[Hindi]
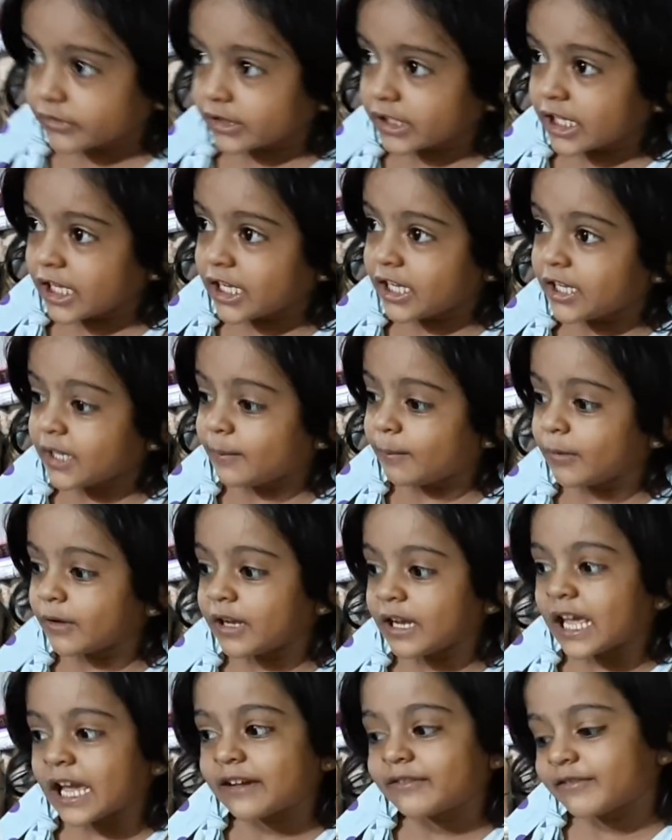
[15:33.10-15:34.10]
नहीं
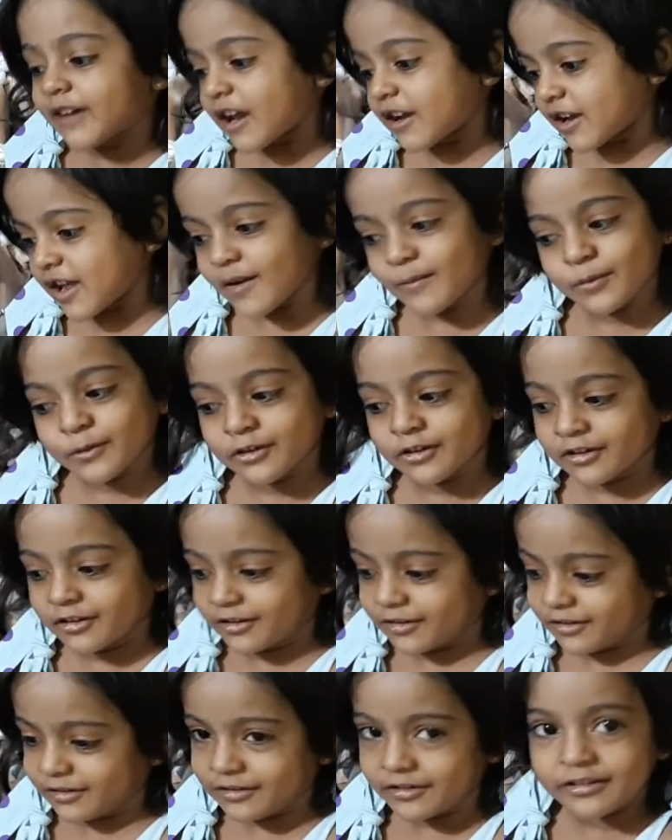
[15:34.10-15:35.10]
ब्लैक वाला भी
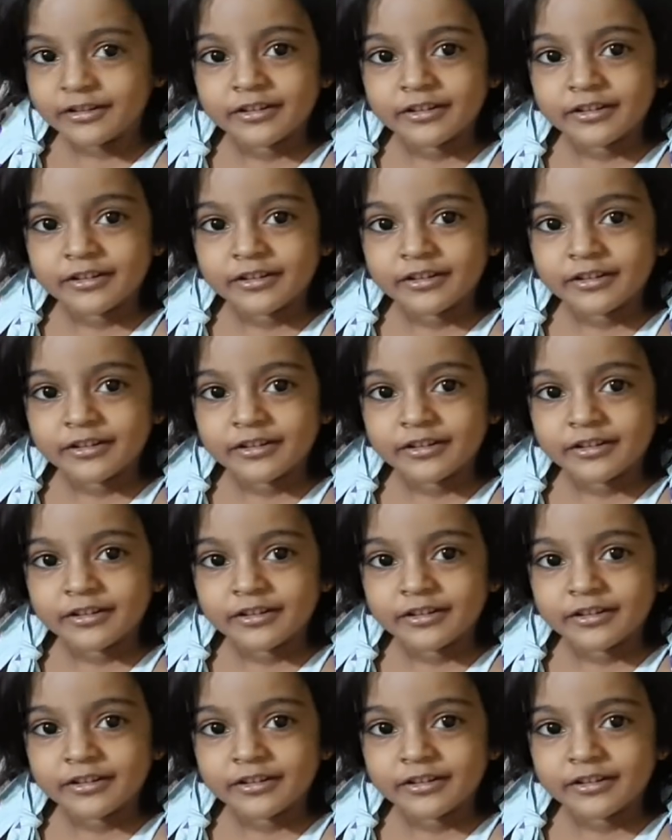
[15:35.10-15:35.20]
नहीं